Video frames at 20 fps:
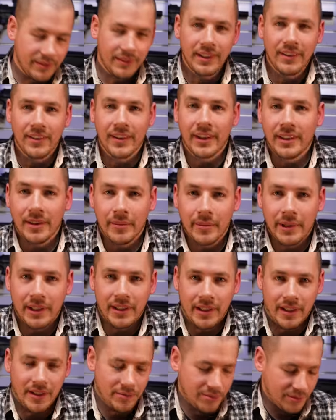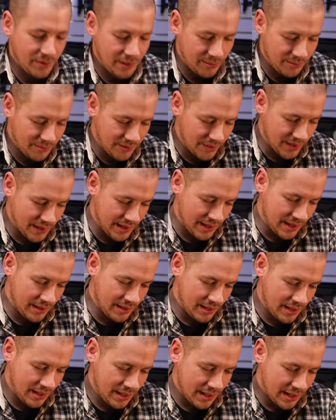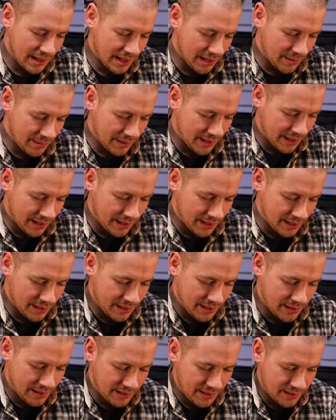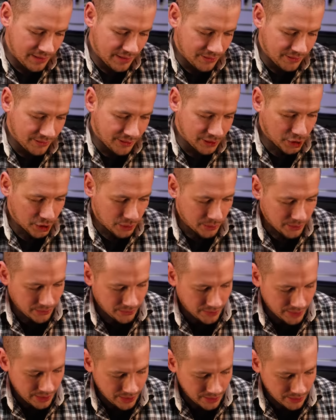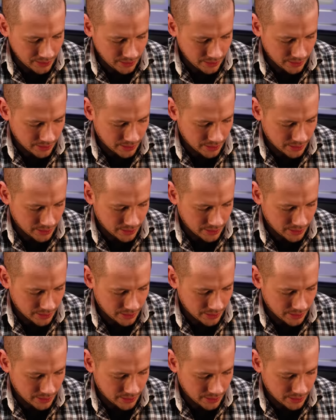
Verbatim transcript: Wie gesagt, ich habe keine Ahnung von dem 14, aber dieses Verschlussding